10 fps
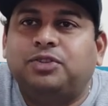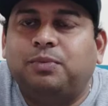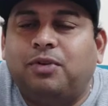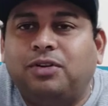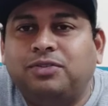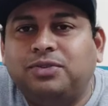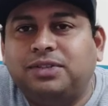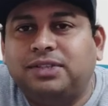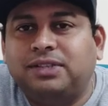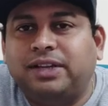సో
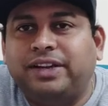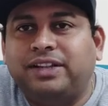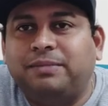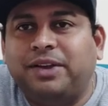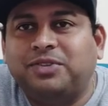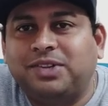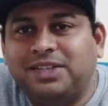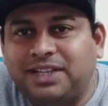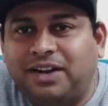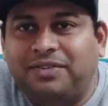మాంగోస్ అనేది మైక్రో
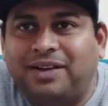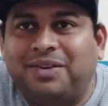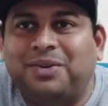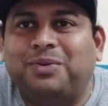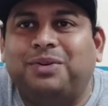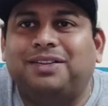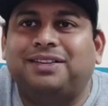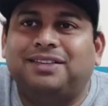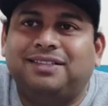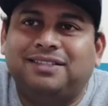చాలా ఫేవర్గా ఉంటుంది